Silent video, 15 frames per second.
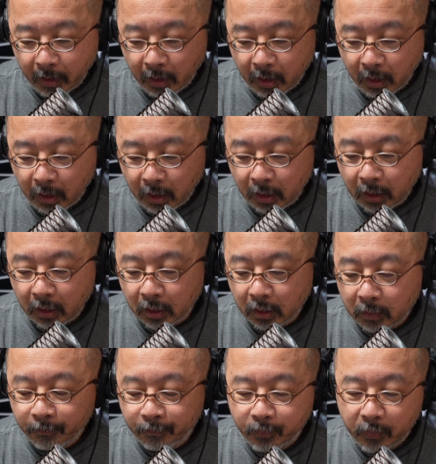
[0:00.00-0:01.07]

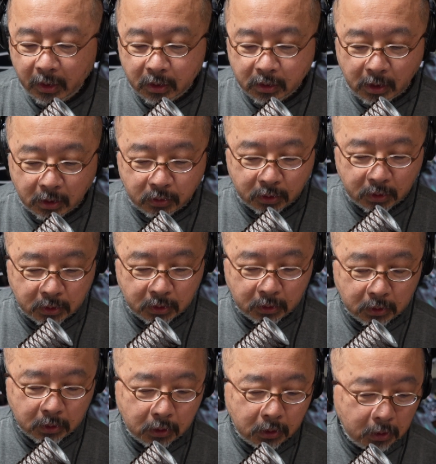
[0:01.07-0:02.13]
えー、殺
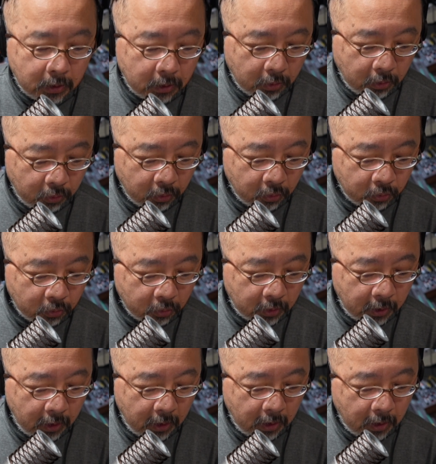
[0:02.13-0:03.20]
人ということ
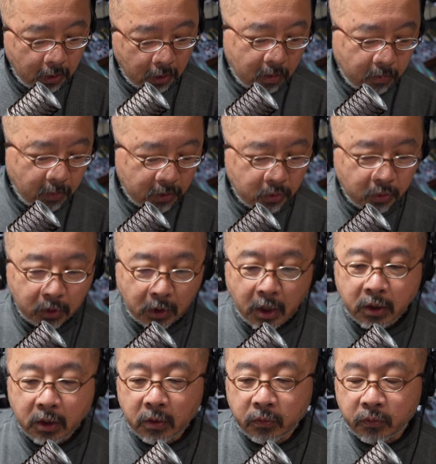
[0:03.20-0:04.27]
で、まあ、そういう
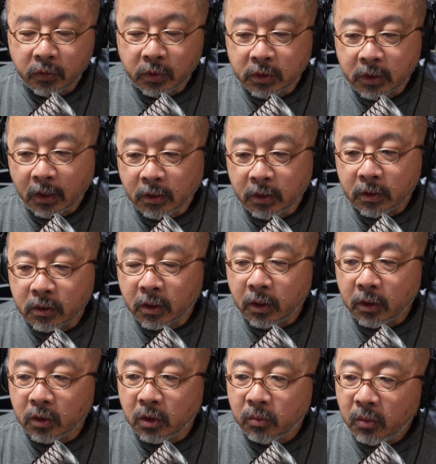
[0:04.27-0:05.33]
刑に服したんです
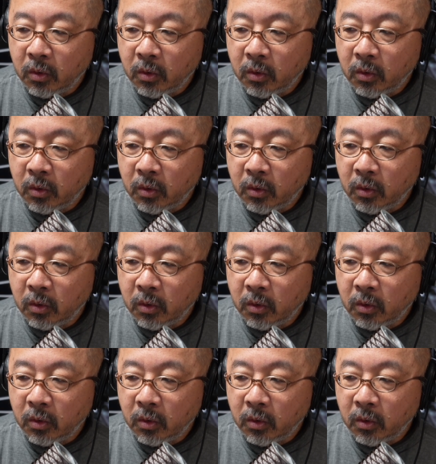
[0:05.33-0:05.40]
けれど